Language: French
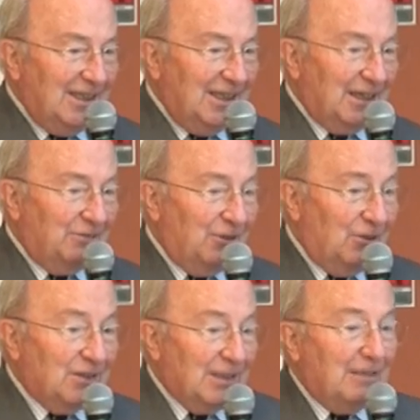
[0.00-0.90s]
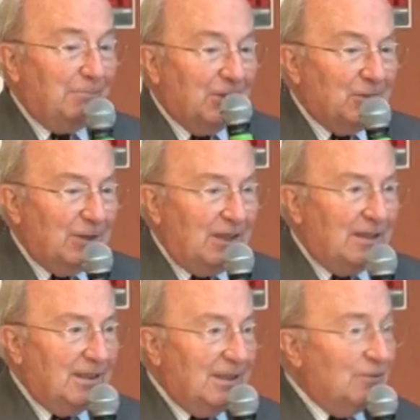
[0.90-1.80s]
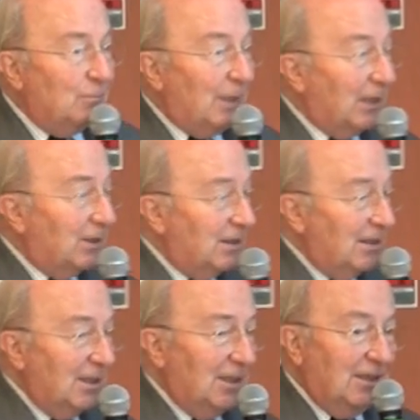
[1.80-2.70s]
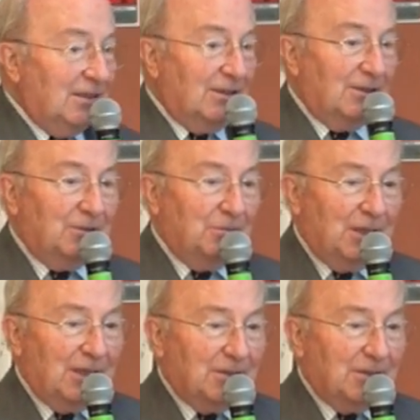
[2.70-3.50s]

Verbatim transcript: des références à des personnalités qui ont marqué dans l'histoire